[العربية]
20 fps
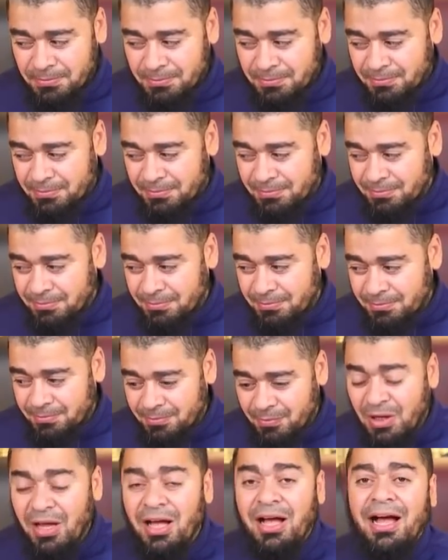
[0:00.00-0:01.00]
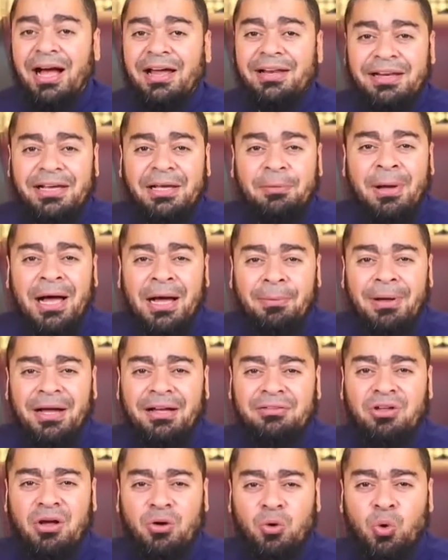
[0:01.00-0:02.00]
مش قال الإمامة
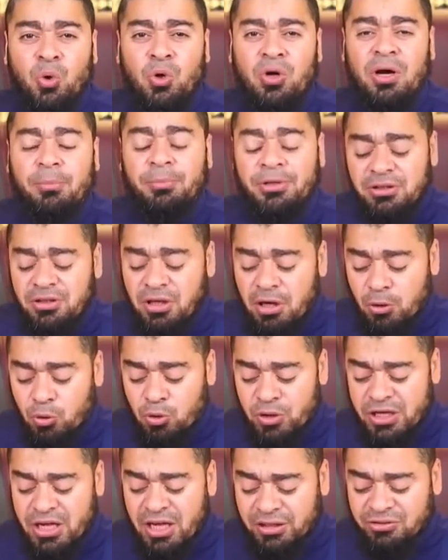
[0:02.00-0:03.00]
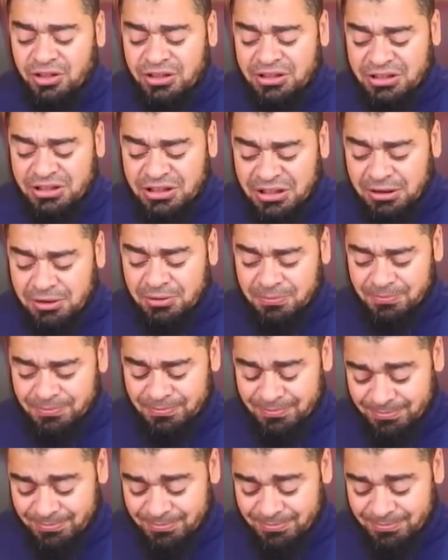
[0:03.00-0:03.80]
ضرورة من ضروريات الدين